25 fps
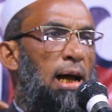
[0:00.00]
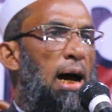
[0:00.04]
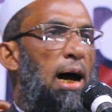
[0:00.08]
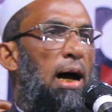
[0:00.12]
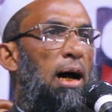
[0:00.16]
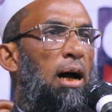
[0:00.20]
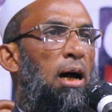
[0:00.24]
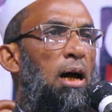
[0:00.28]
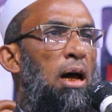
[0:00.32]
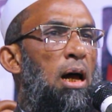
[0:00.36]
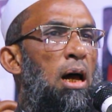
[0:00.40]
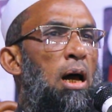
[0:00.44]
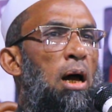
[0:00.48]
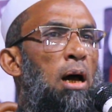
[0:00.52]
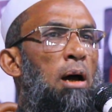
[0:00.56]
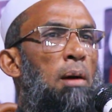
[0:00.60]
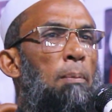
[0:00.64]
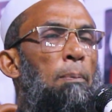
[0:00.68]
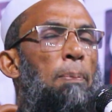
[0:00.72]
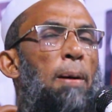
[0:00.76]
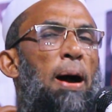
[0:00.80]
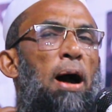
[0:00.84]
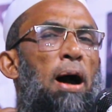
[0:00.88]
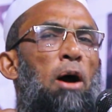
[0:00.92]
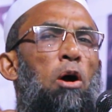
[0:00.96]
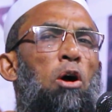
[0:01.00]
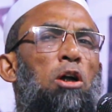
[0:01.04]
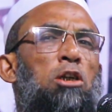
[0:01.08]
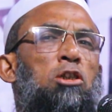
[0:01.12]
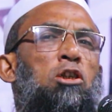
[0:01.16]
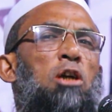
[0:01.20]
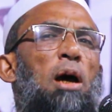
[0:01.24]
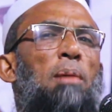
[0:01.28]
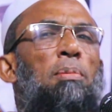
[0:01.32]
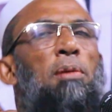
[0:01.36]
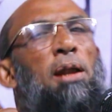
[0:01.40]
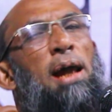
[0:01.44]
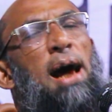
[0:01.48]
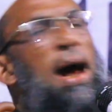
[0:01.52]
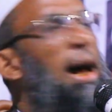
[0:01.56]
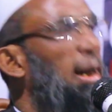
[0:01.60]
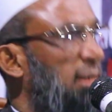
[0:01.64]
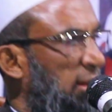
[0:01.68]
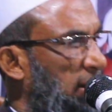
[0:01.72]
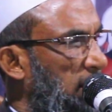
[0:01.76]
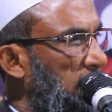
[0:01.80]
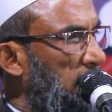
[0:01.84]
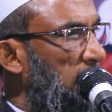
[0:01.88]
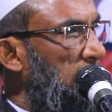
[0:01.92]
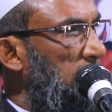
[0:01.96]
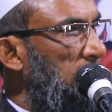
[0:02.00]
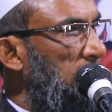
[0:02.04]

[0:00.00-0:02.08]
না পাওয়ার সব লেস